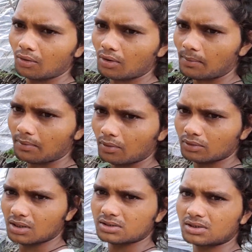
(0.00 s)
और आप लोग
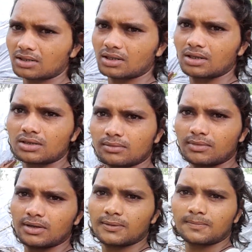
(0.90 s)
देख सकते हैं कि
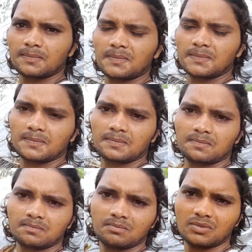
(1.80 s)
मैं
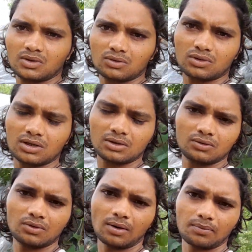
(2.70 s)
मैं तो ठीक
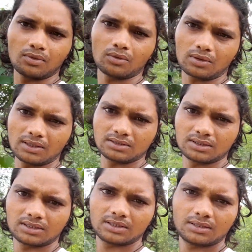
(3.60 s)
हूँ आप लोग
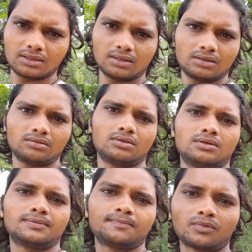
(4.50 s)
कैसे हैं
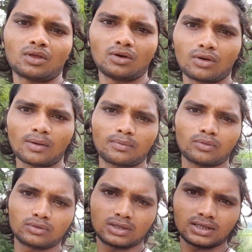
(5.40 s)
और आप
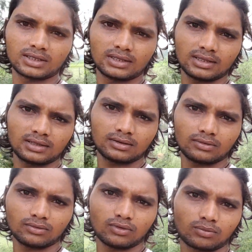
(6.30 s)
लोग देखिए
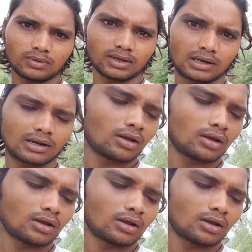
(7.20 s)
और पार